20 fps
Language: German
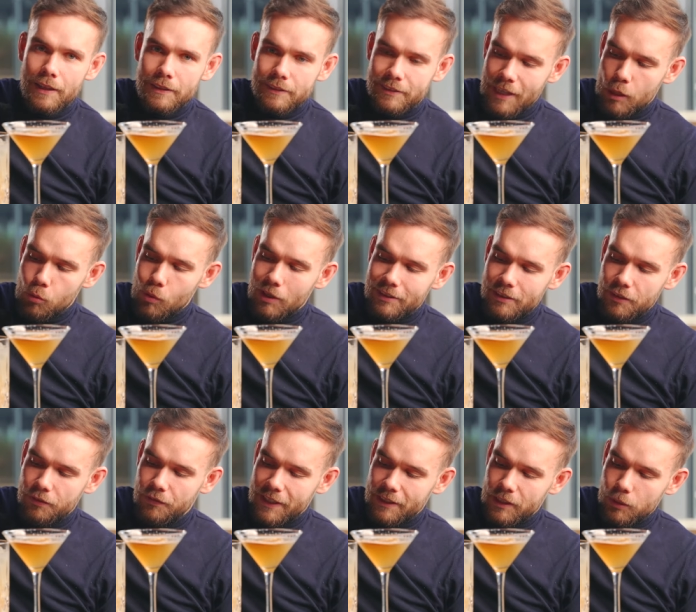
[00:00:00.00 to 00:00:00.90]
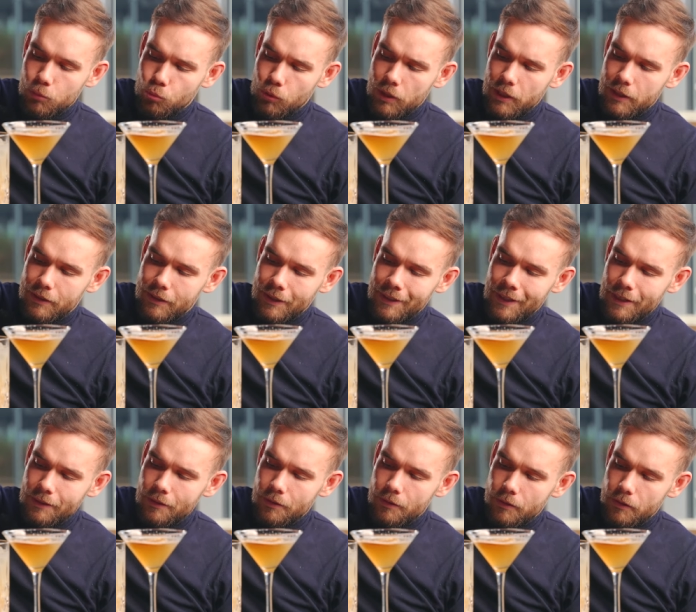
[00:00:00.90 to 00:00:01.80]
Sunrise-Effekt im Drink drin
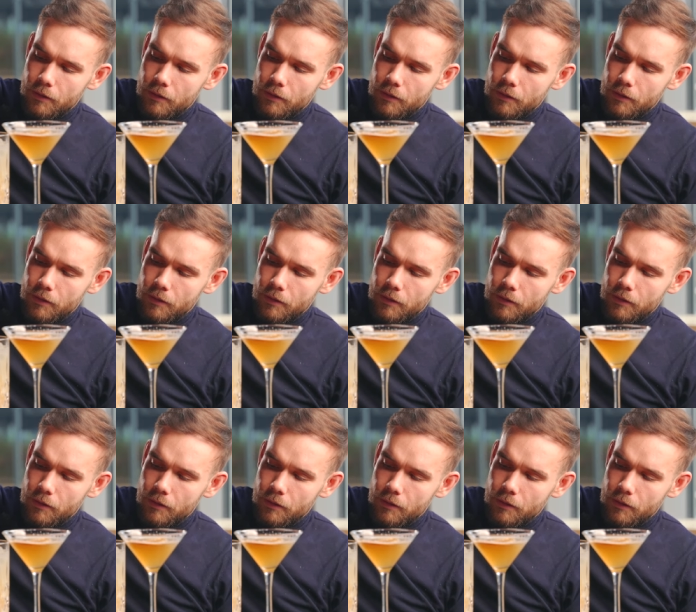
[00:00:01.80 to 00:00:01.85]
hat.